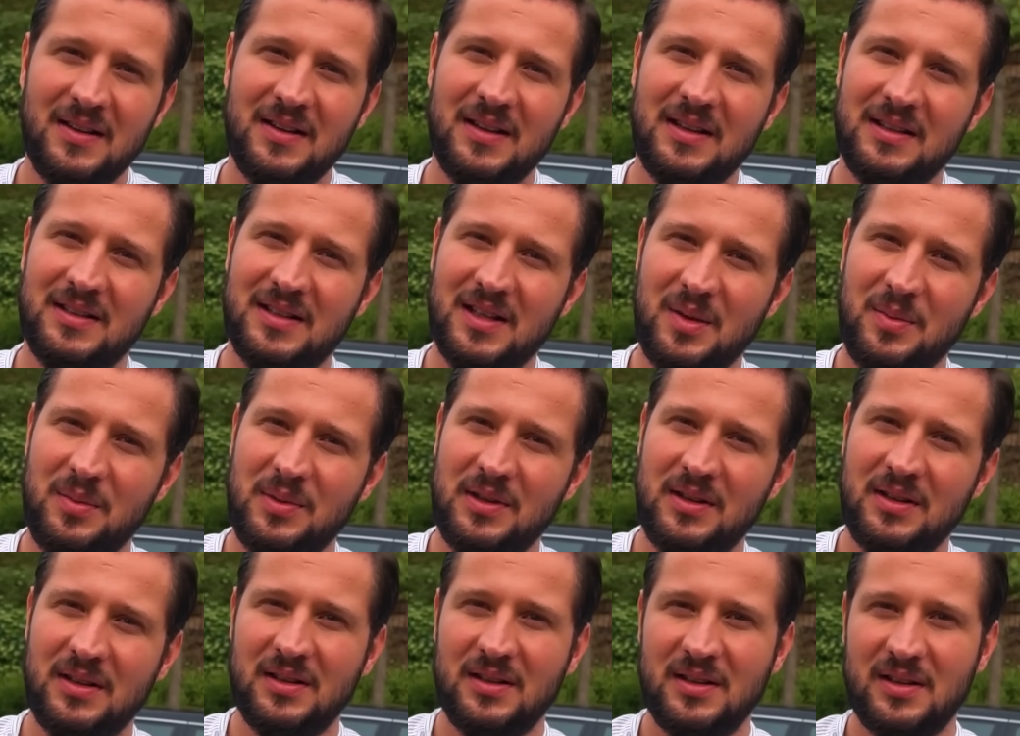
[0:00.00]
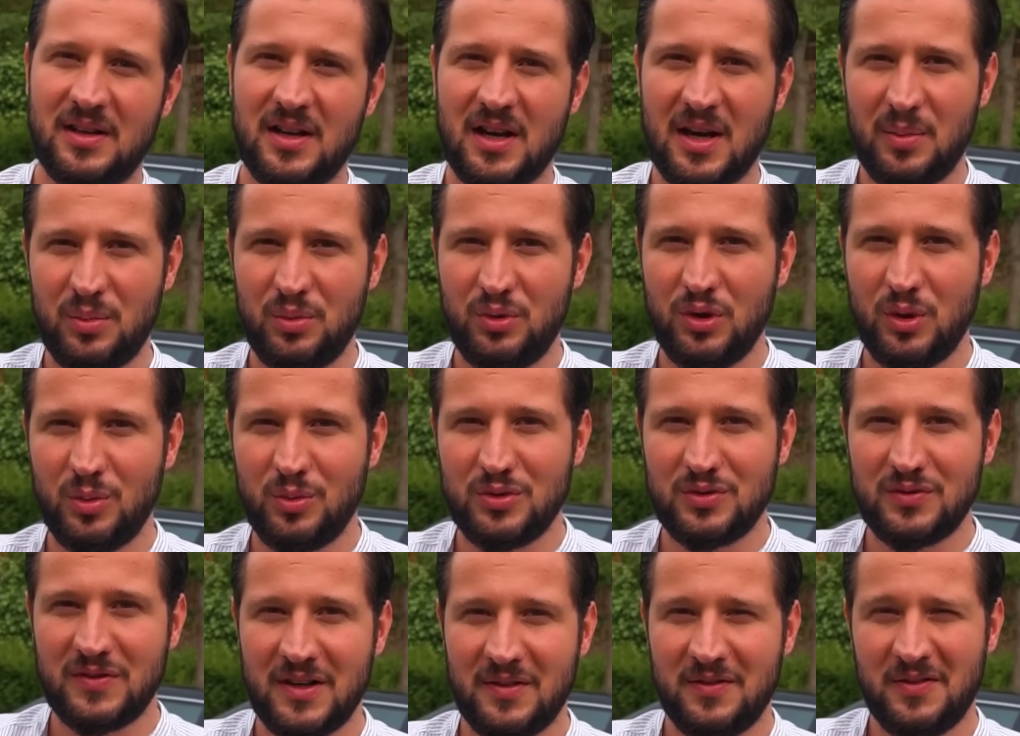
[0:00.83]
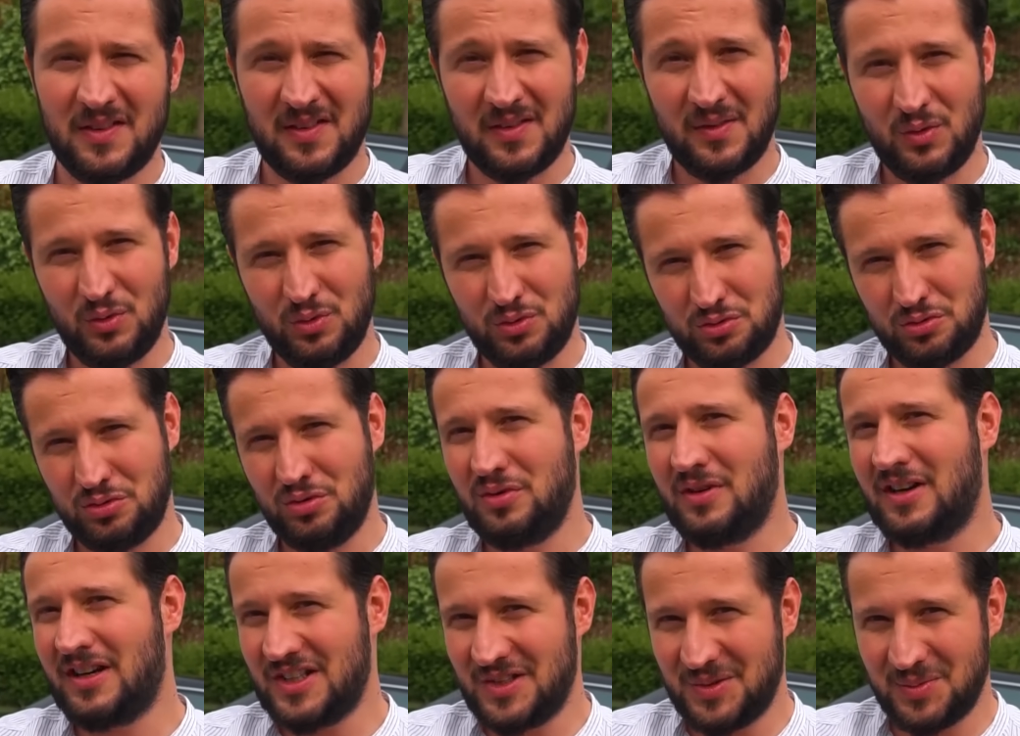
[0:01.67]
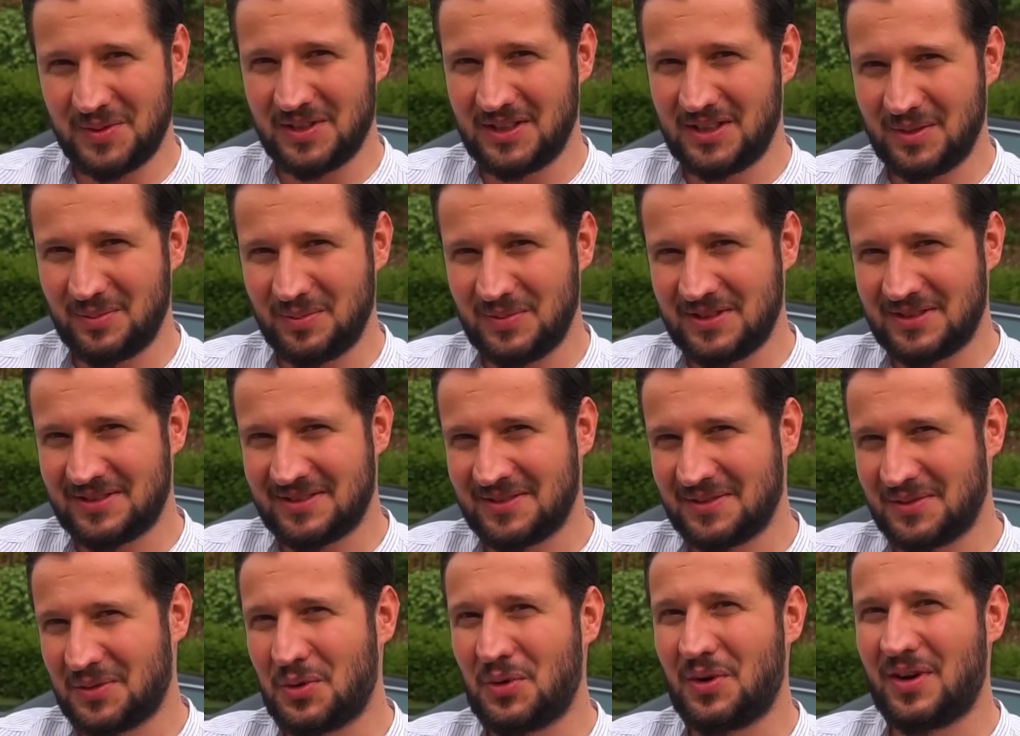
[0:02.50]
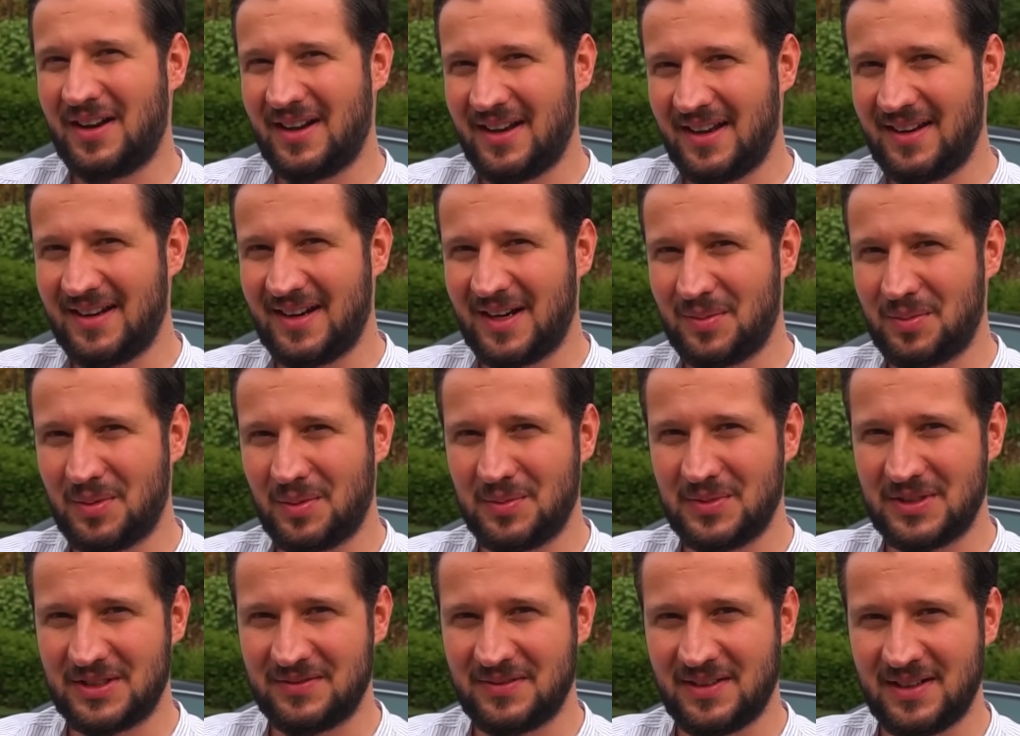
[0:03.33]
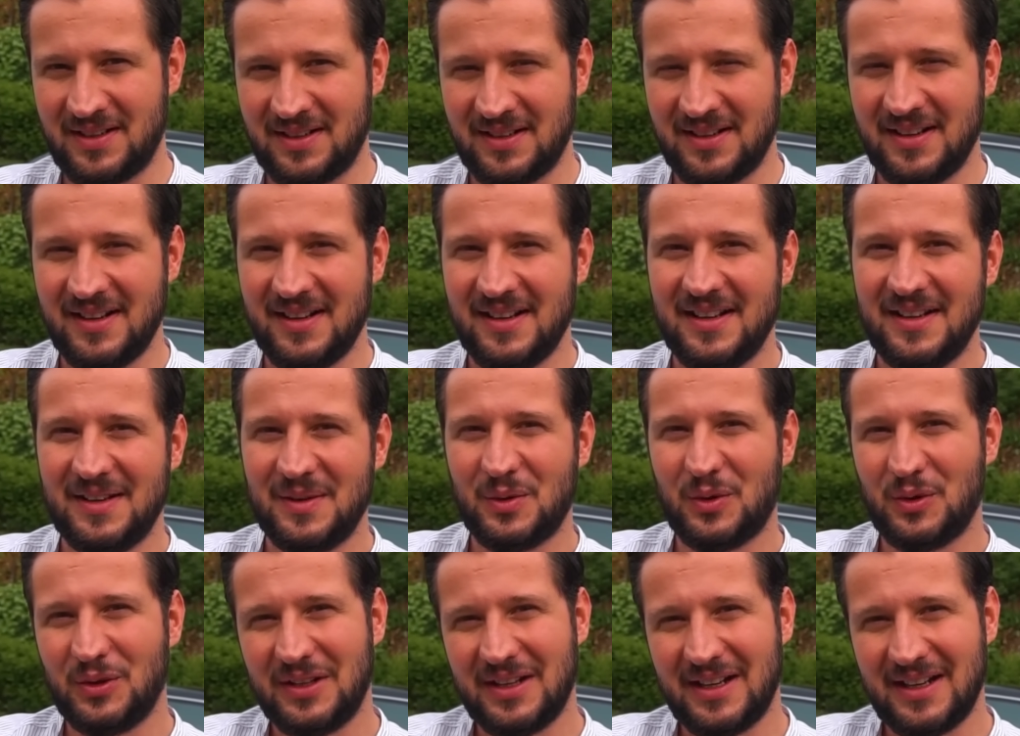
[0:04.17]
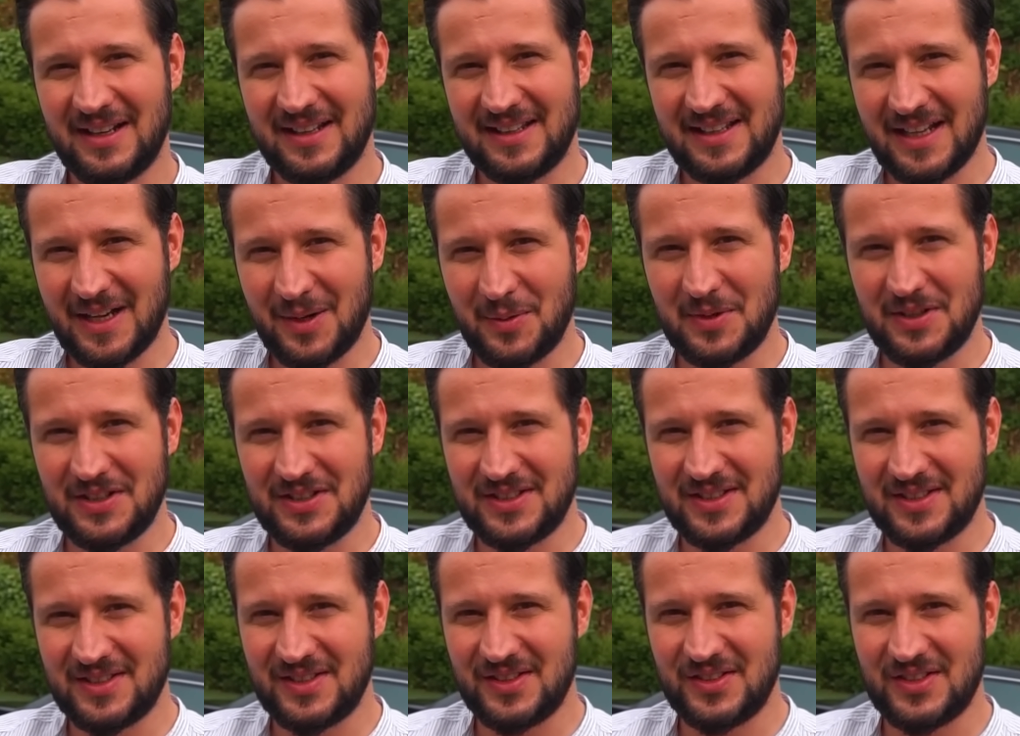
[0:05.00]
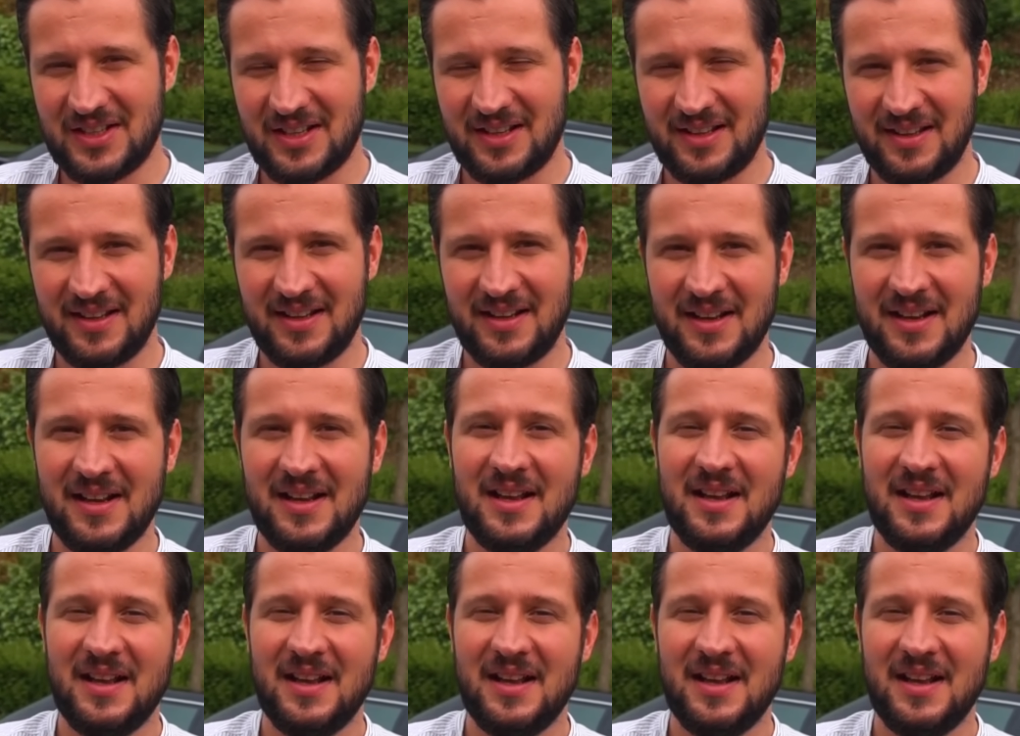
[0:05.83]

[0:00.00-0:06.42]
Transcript: E, tabii e, kabriyomuz var ve üstünü açmadığımız o hayal arabamız var. Onlarla devam edeceğiz inşallah.